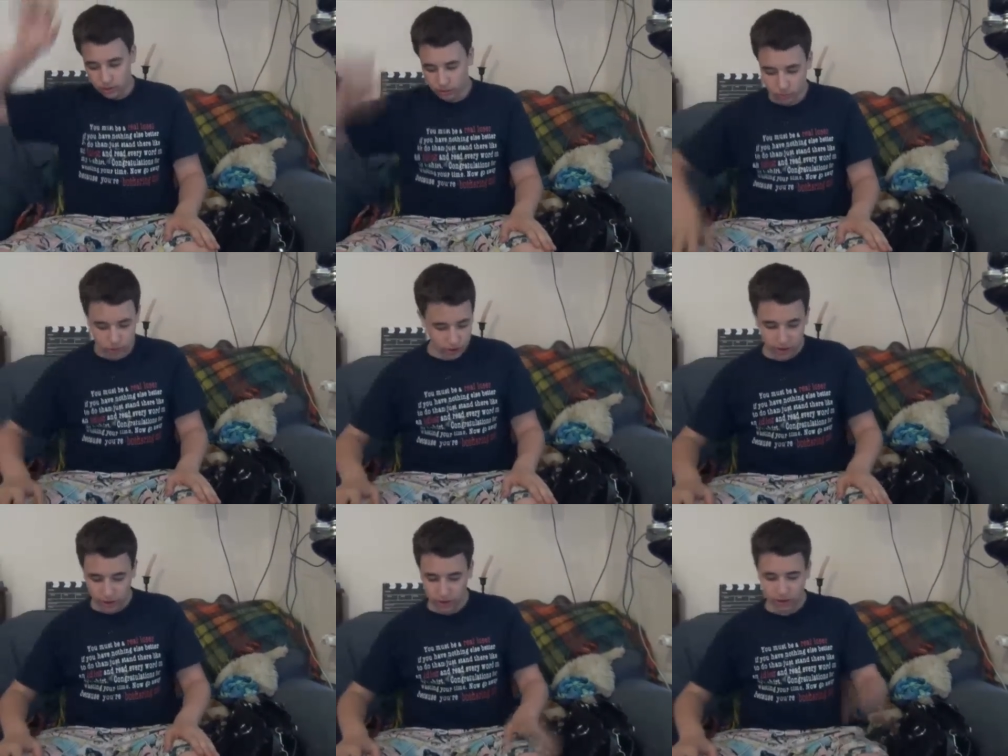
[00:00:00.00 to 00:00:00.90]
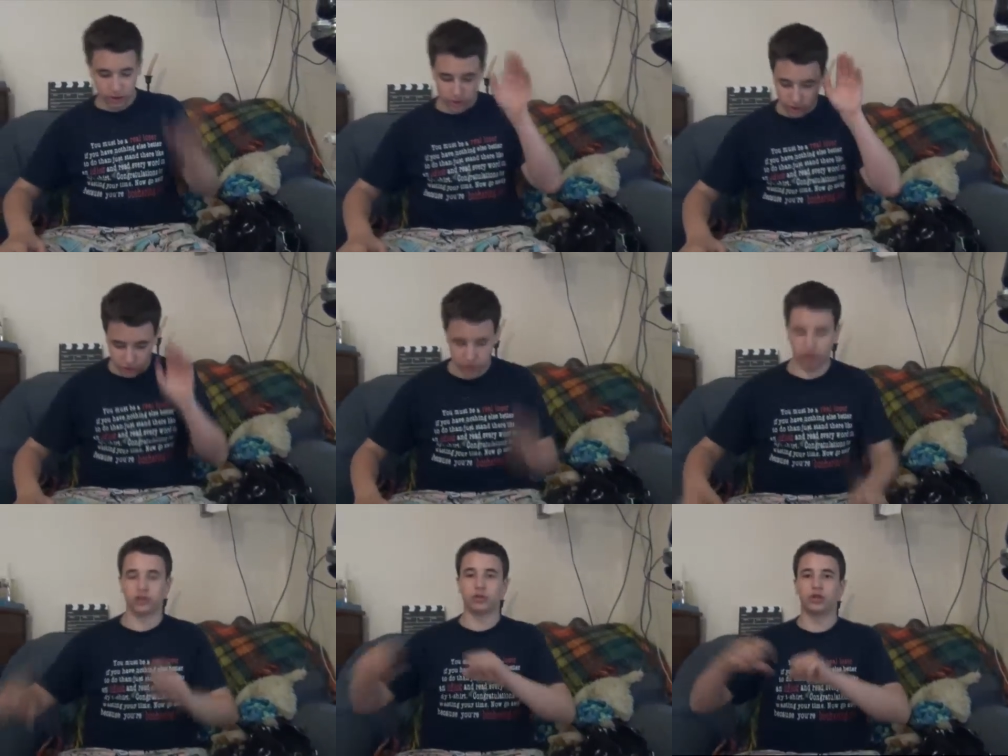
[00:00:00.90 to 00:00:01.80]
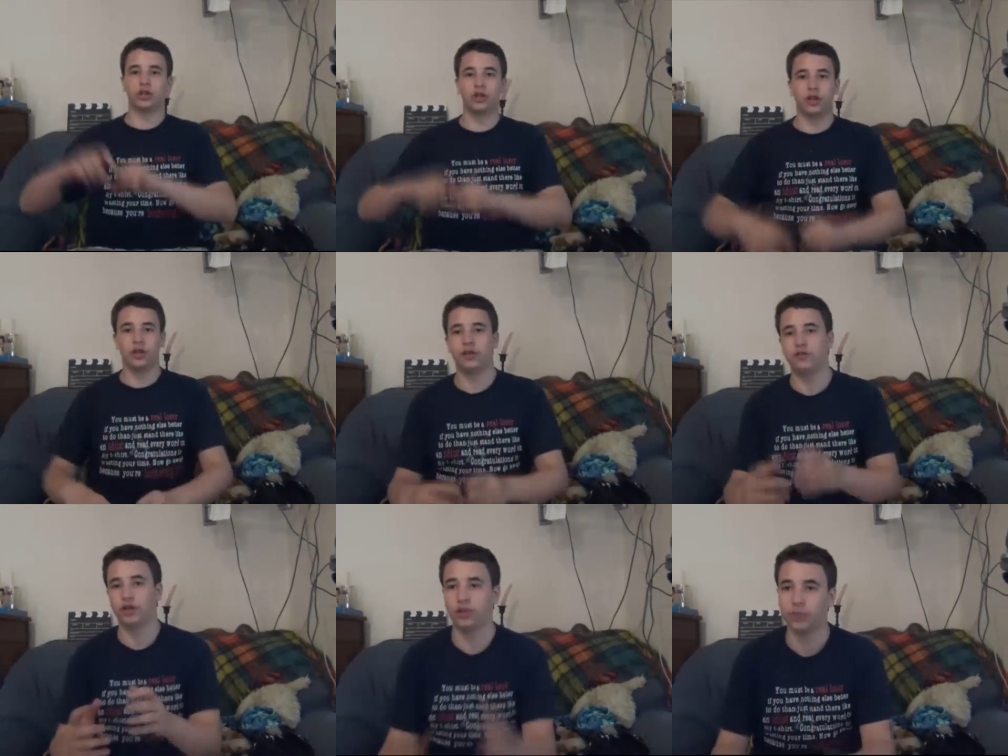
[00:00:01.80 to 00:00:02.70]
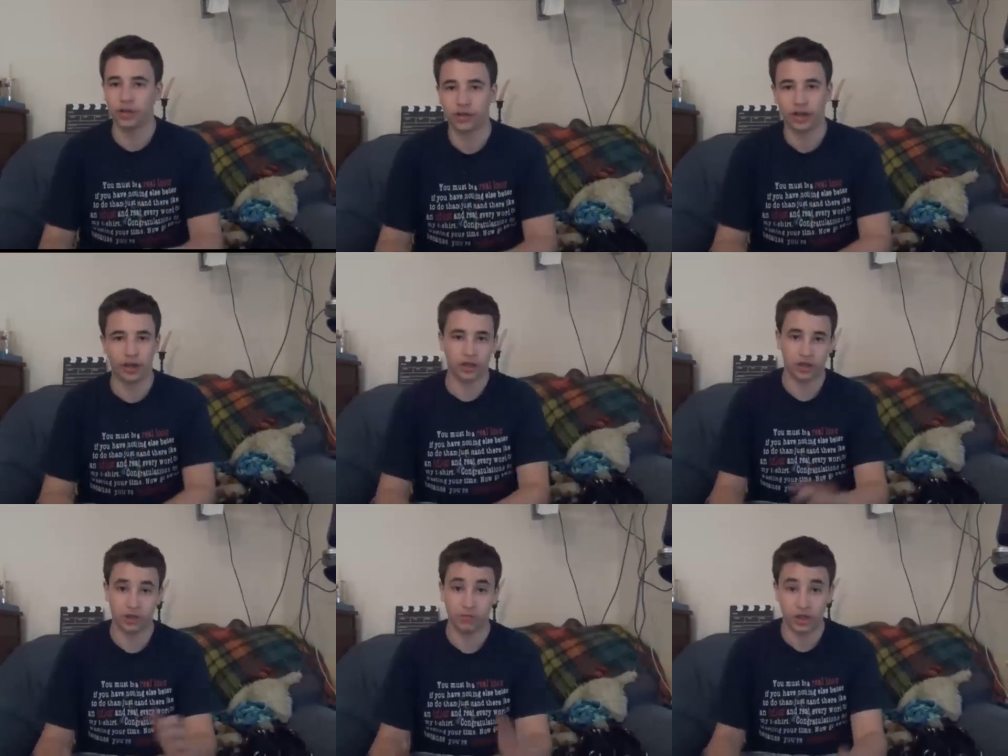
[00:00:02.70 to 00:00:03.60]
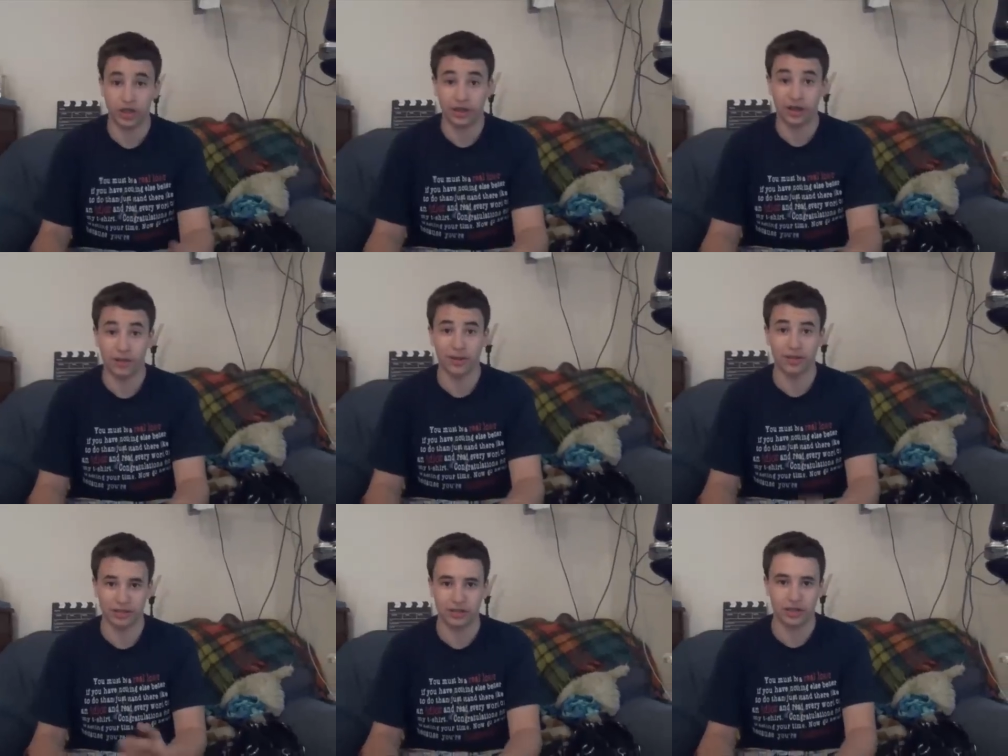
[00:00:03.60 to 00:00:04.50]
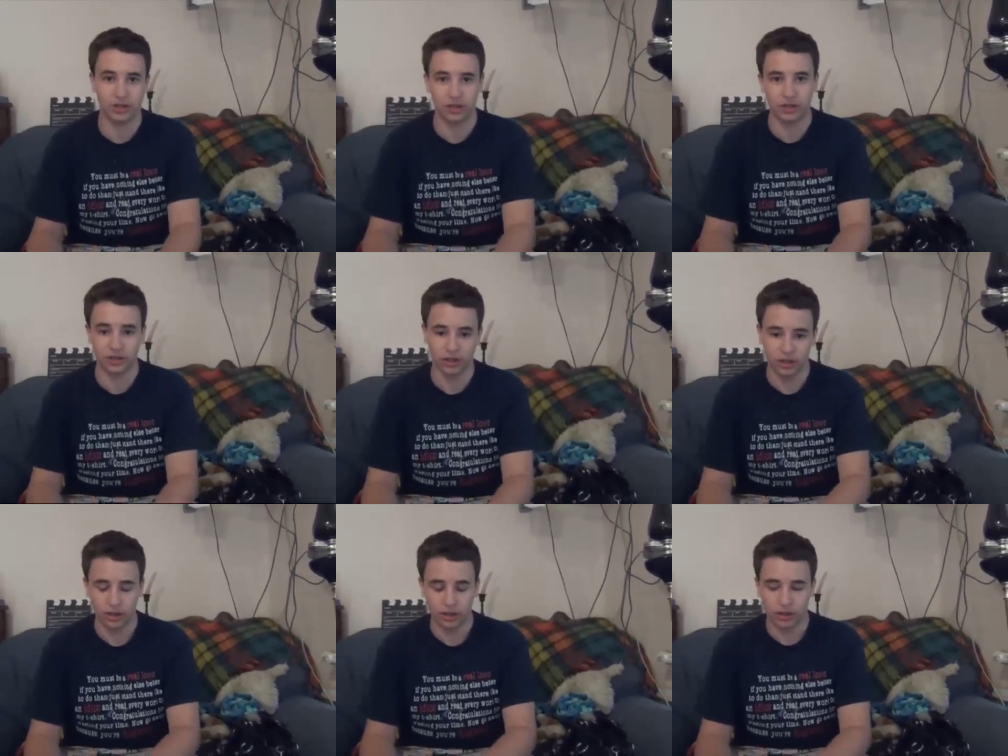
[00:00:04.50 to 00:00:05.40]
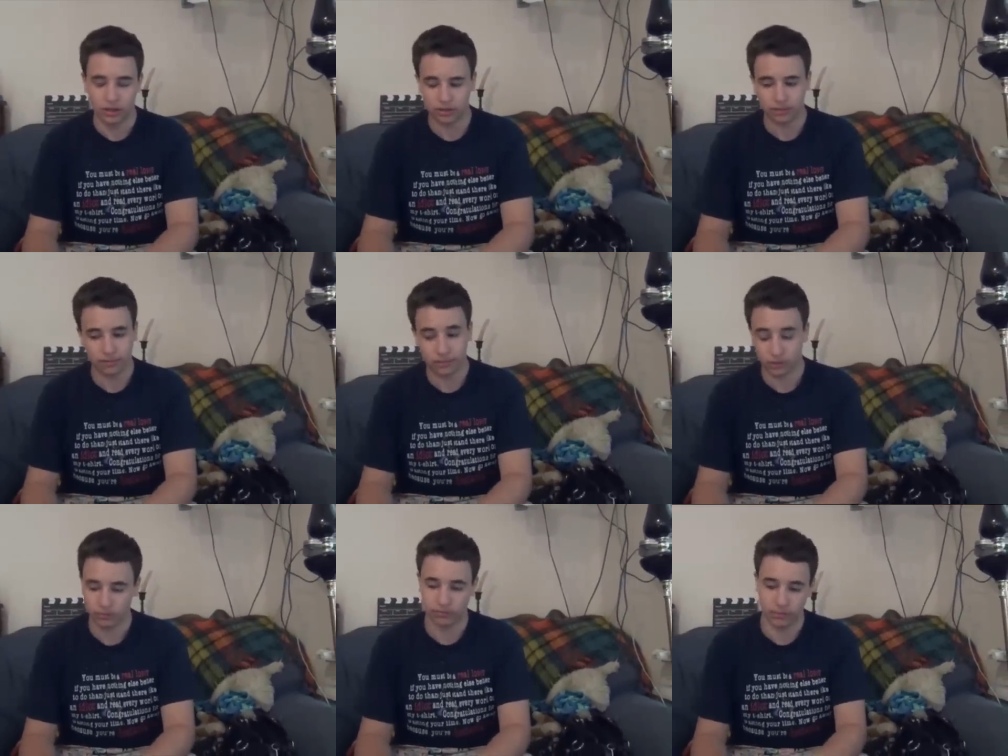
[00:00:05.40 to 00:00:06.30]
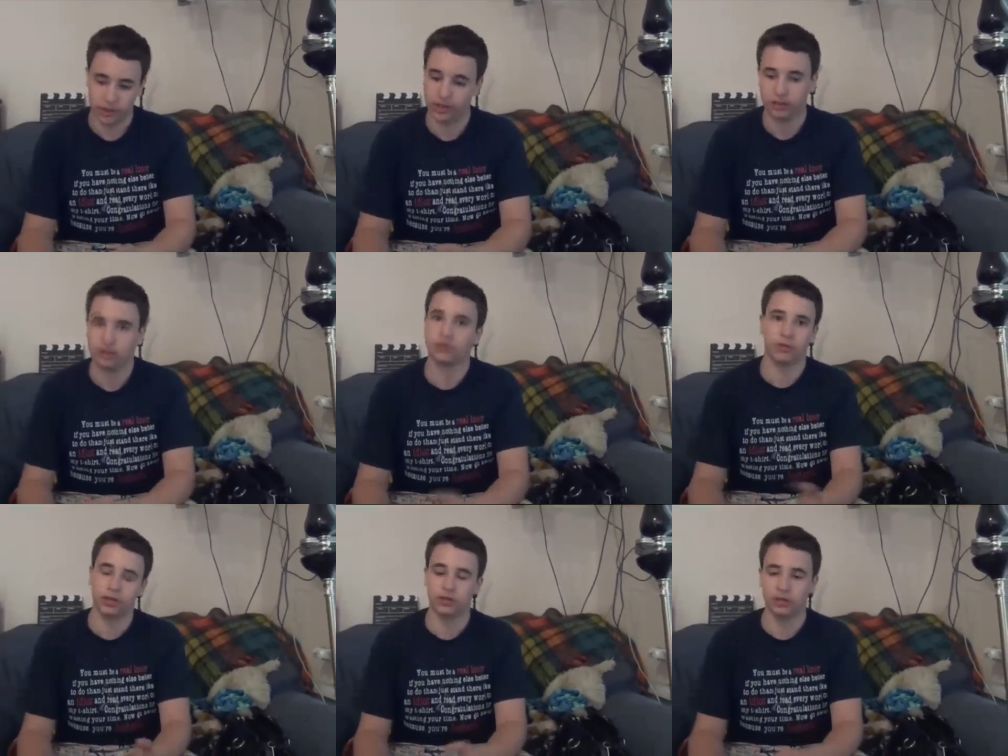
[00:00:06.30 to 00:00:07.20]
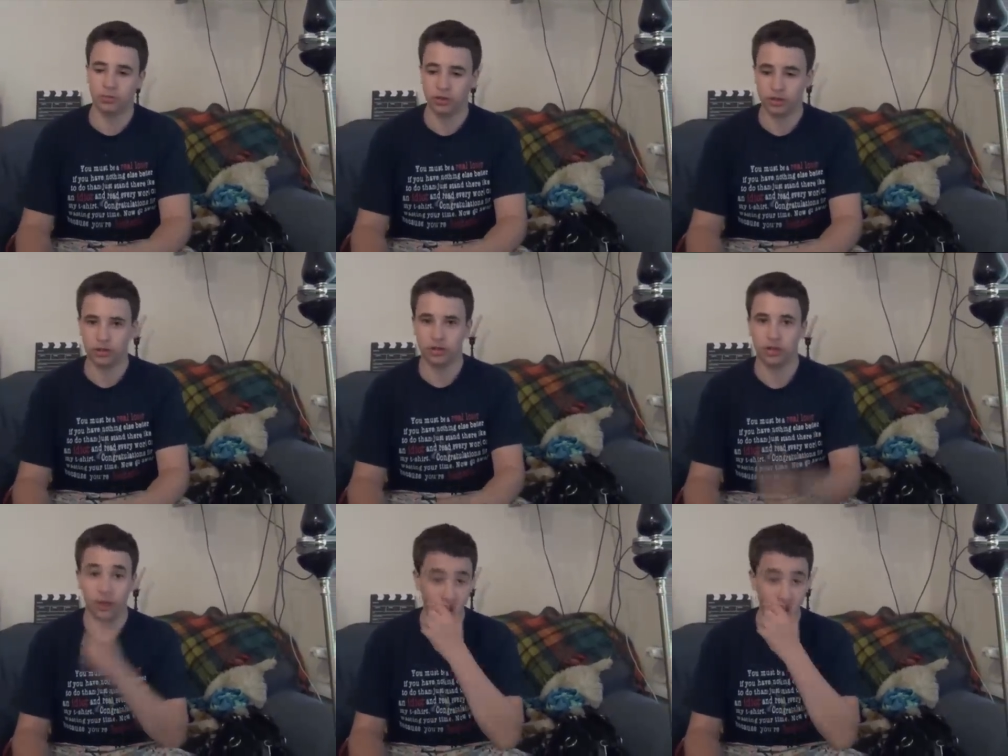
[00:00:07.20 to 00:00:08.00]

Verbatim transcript: лучше и еще раз лучше. И все это благодаря нашей замечательной команде, состоящей из, э, ну, меня, разумеется, Димона и